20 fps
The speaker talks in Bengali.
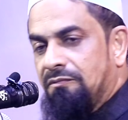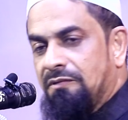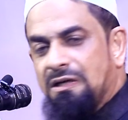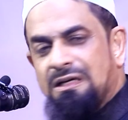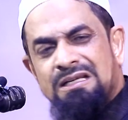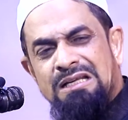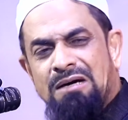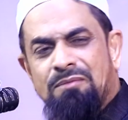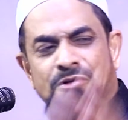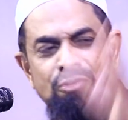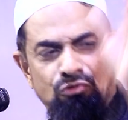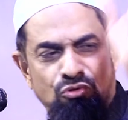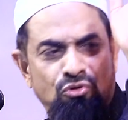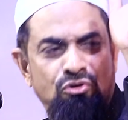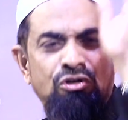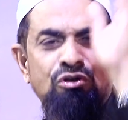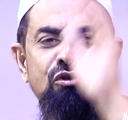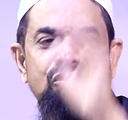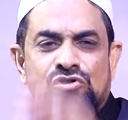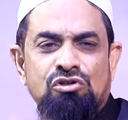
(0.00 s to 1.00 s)
এইটা আমাকে
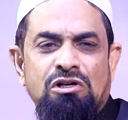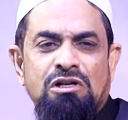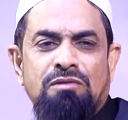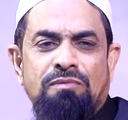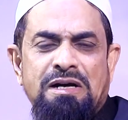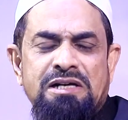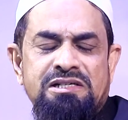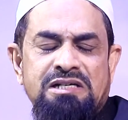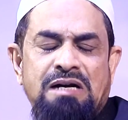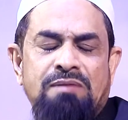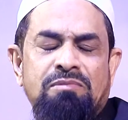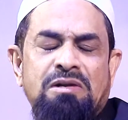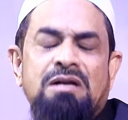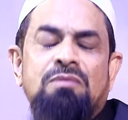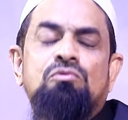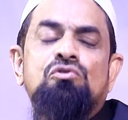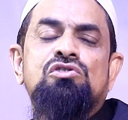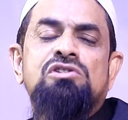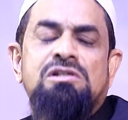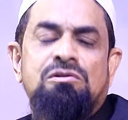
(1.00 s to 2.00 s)
দক্ষিণ অঞ্চলের ভাষা আপনারা
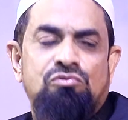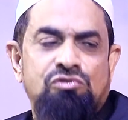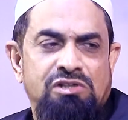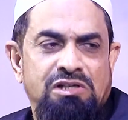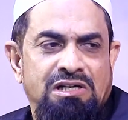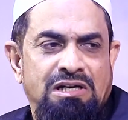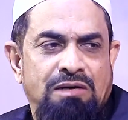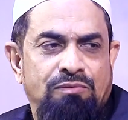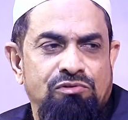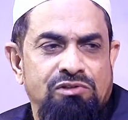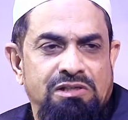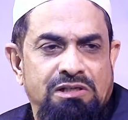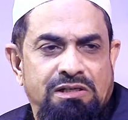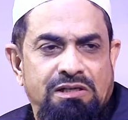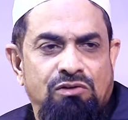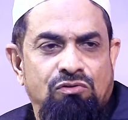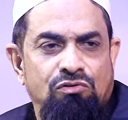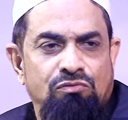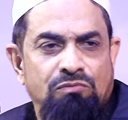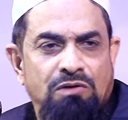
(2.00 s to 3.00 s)
বুঝলে বুঝলেন না বুঝলে
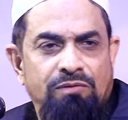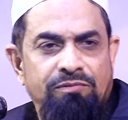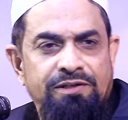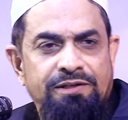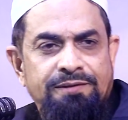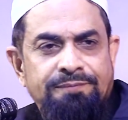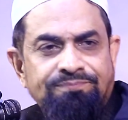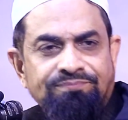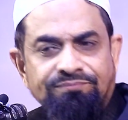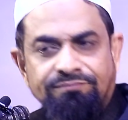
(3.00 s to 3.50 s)
কী করবো আমি